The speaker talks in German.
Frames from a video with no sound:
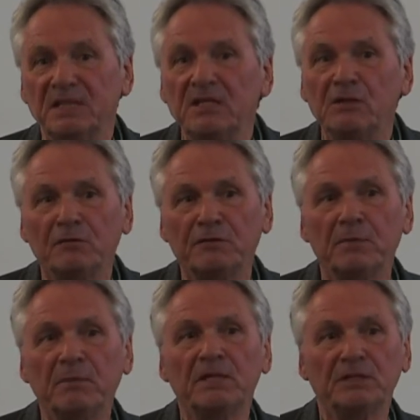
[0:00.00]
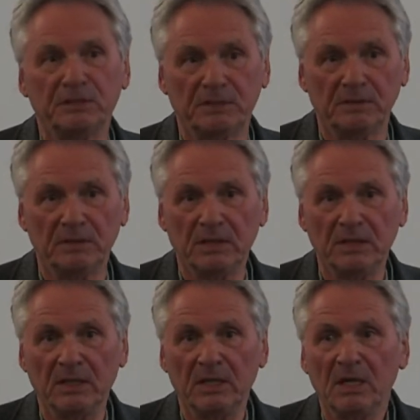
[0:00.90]
Sicht auf den Menschen.
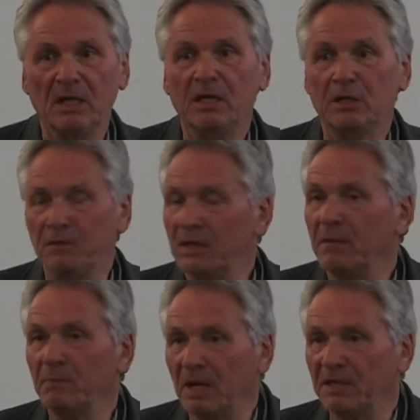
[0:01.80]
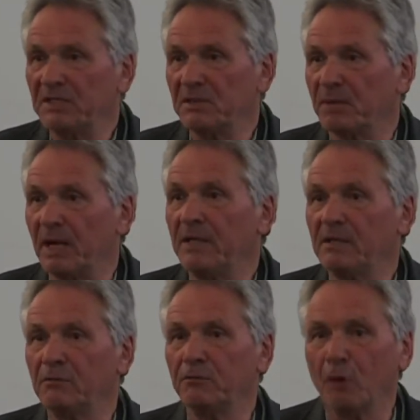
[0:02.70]
Ich will Ihnen mal diese
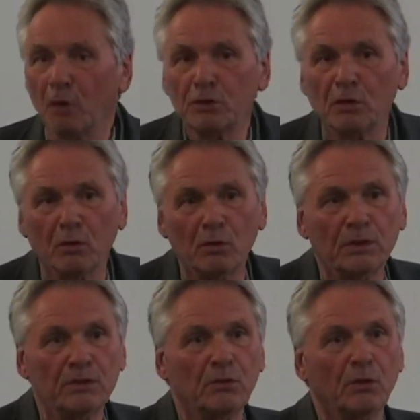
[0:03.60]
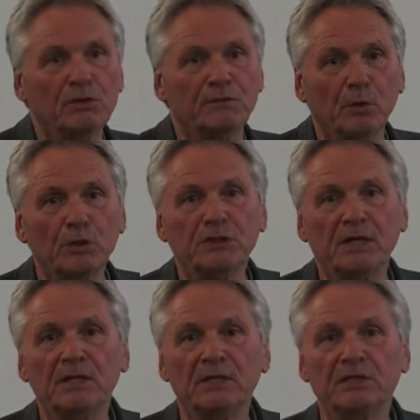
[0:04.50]
beiden Forderungen kurz
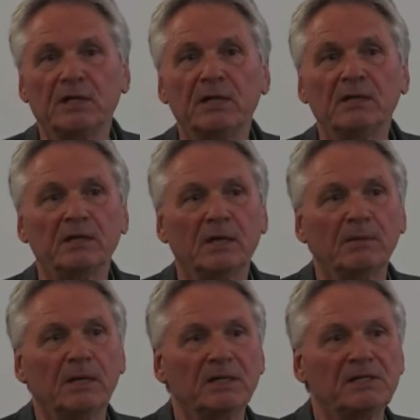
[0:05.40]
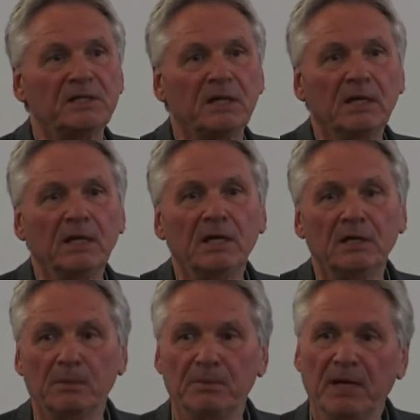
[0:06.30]
vorstellen, die Steiner damals
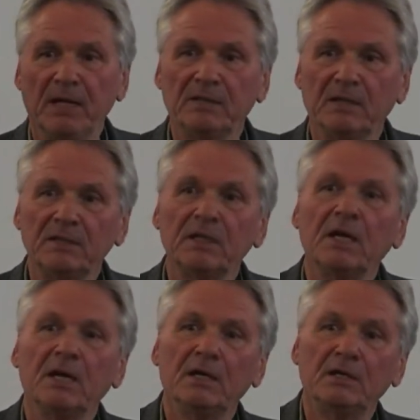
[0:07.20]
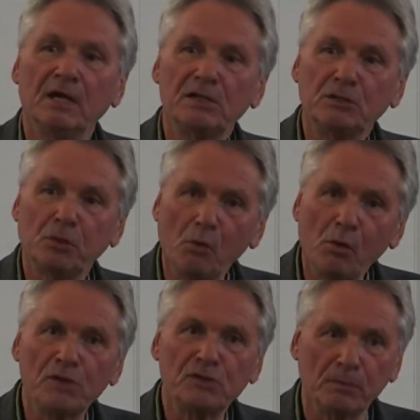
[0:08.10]
geprägt hat. Das
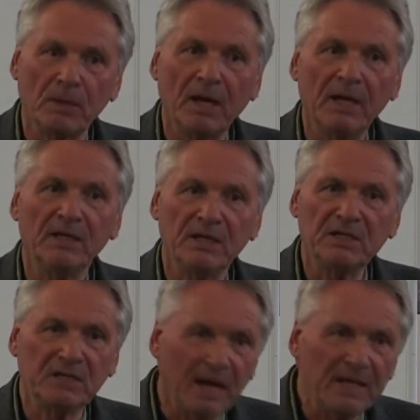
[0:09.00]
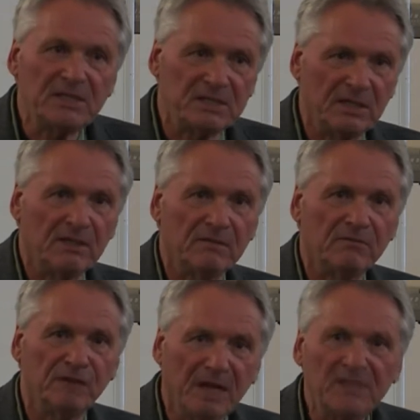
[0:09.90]
Tor zum eigentlich
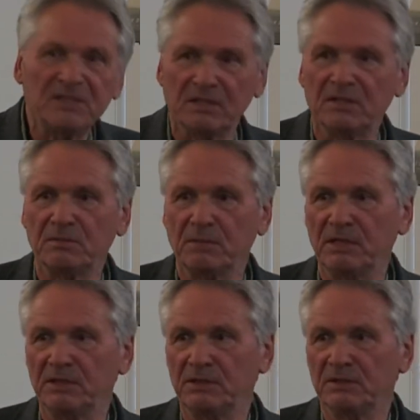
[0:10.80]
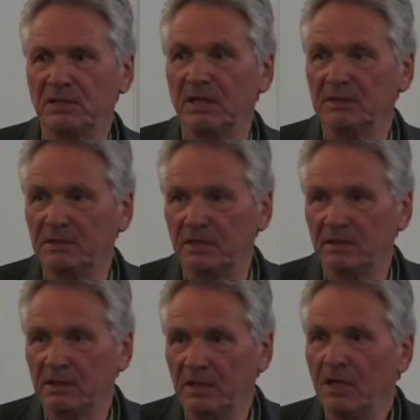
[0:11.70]
geistigen Wesen des Menschen, sagt er,